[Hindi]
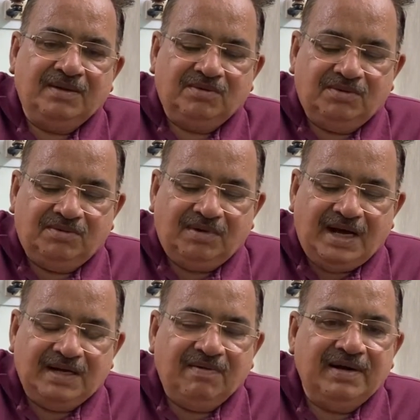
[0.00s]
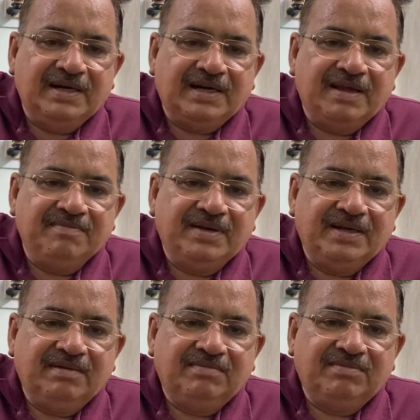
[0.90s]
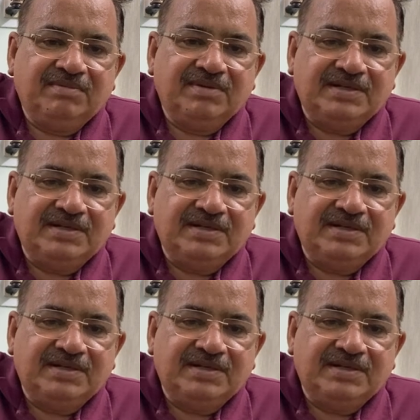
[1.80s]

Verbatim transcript: तो आने वाले टाइम में